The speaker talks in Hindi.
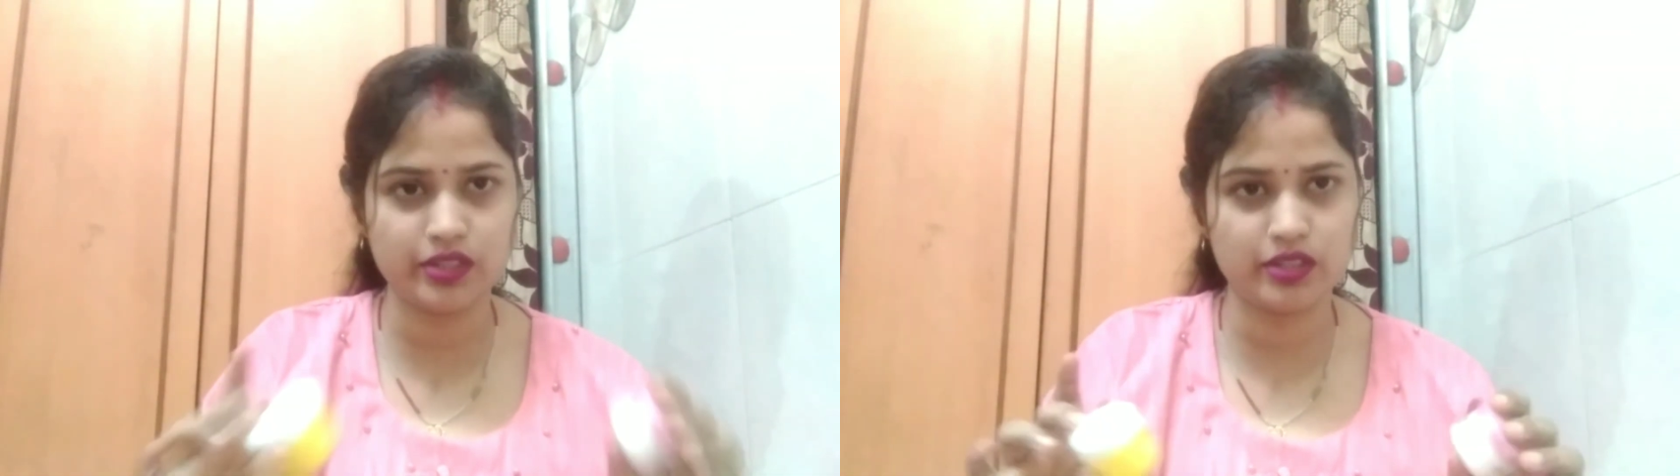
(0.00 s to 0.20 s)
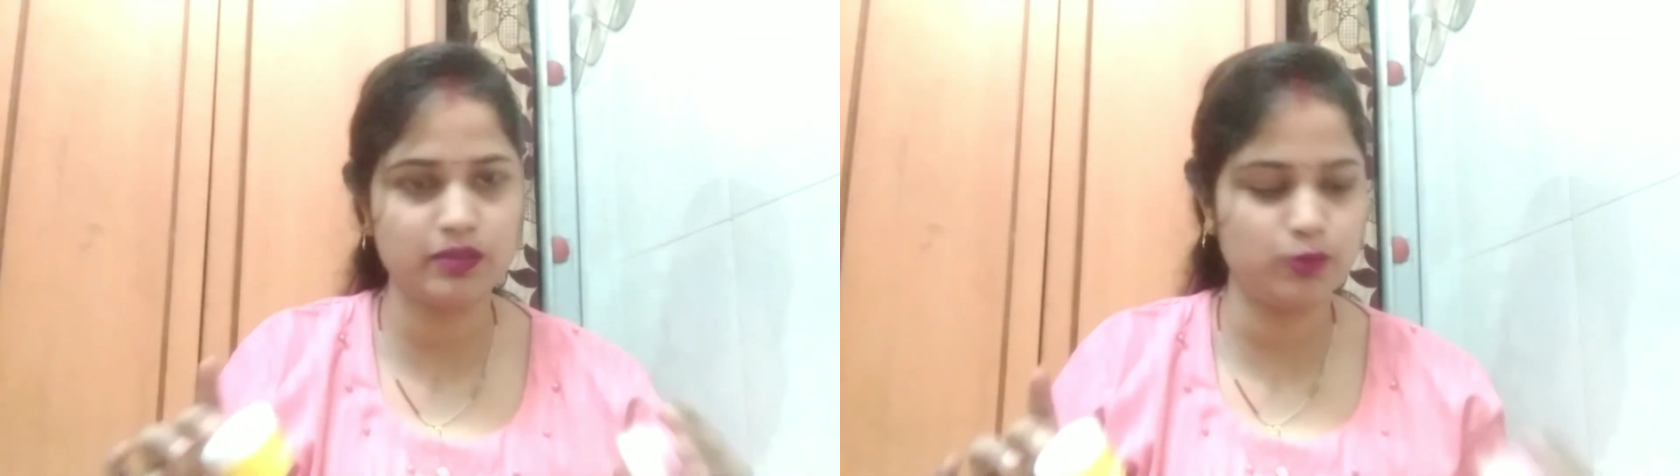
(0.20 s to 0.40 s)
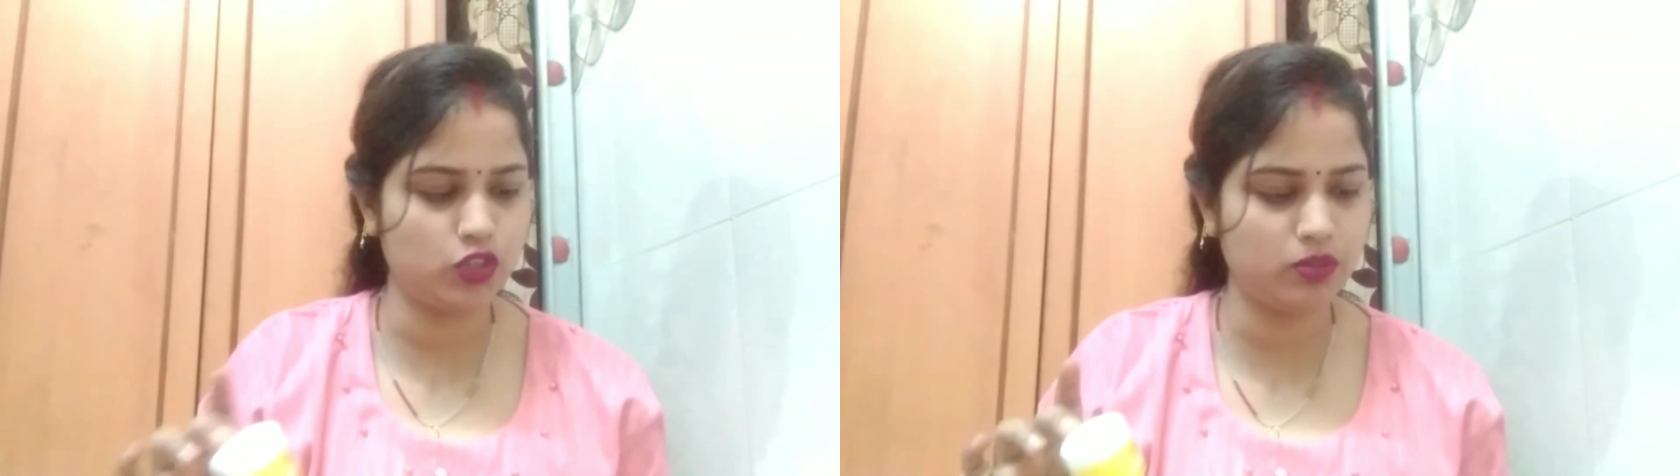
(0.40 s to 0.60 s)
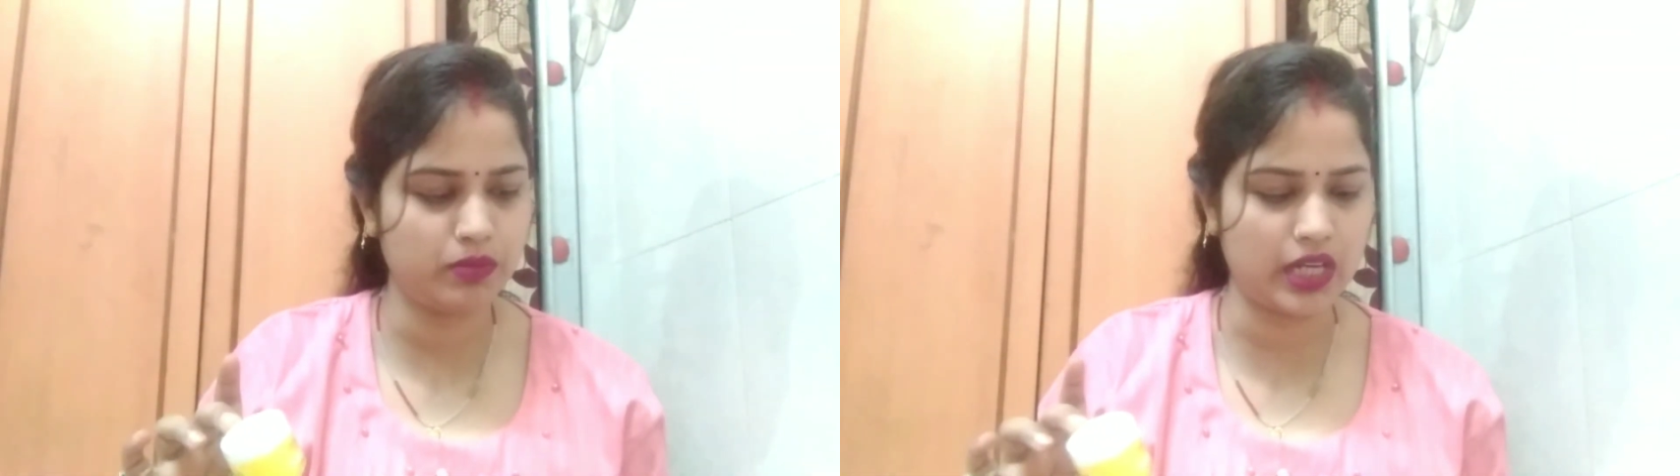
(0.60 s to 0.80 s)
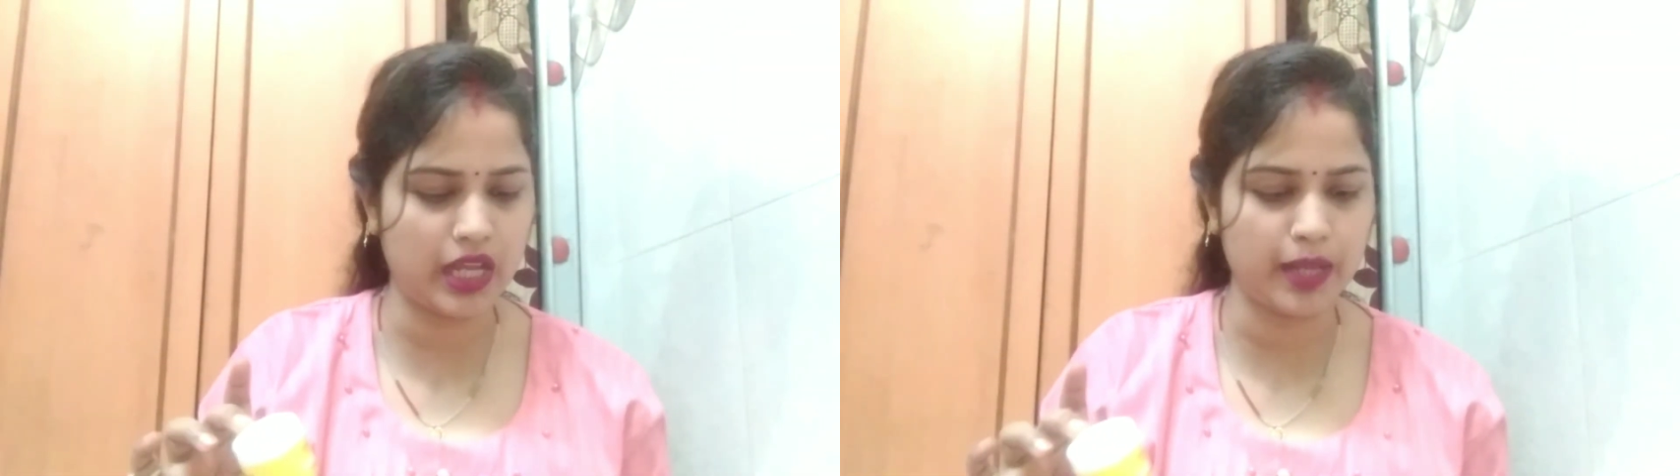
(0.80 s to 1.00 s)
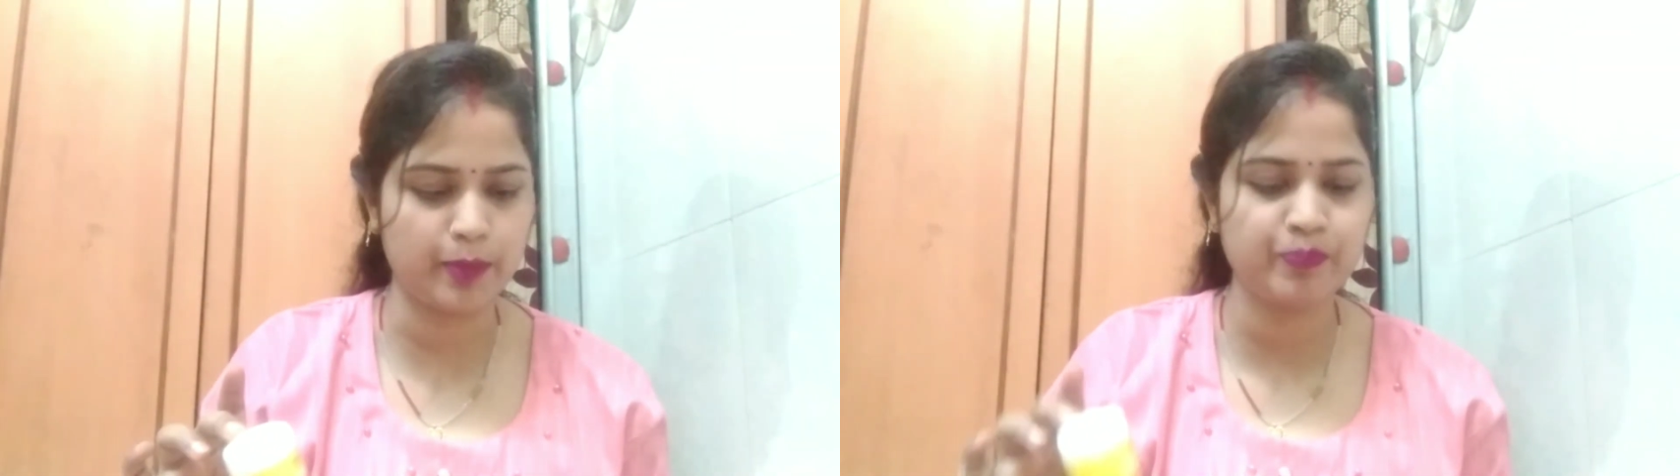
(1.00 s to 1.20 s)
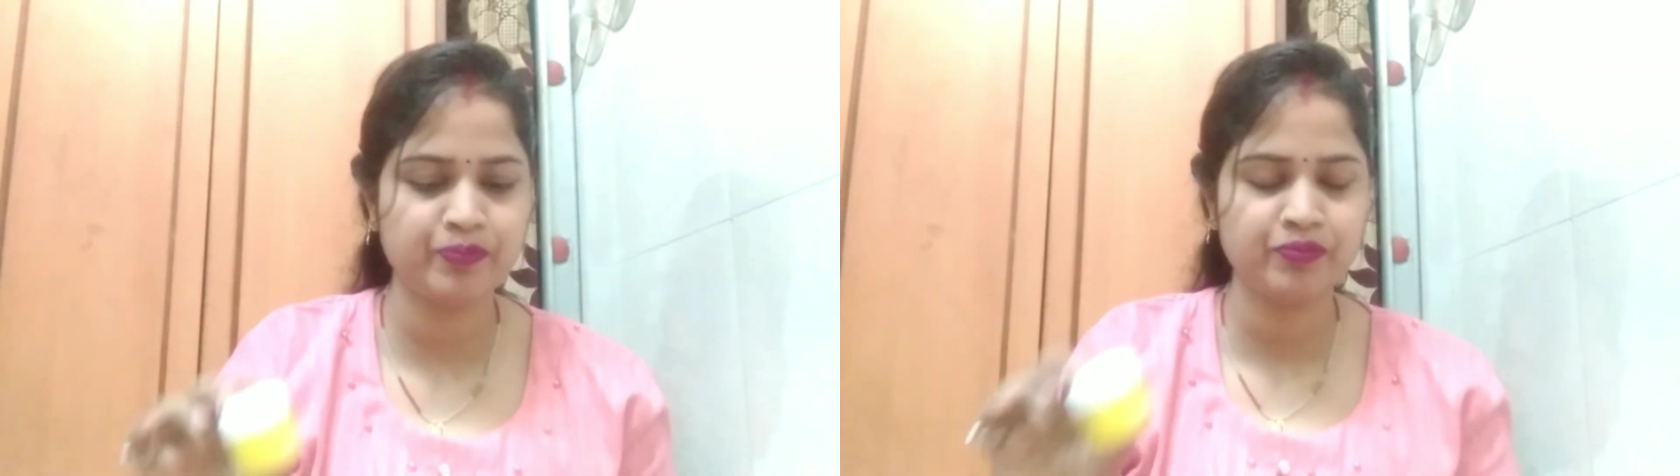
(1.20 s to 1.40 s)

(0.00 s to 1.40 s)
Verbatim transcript: रिज़ल्ट मुझे मिला है